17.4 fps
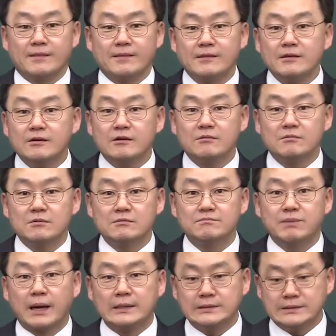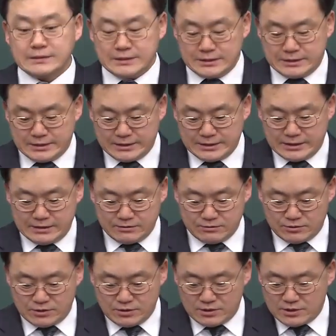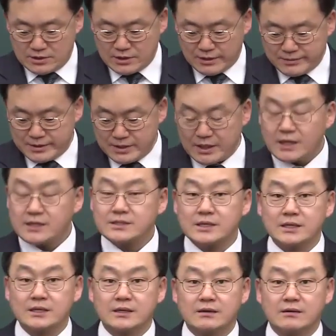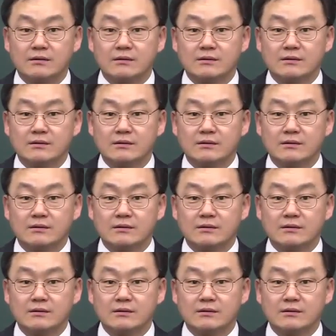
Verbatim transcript: 여러분 반드시 우리는 이 답을 가져야 돼요.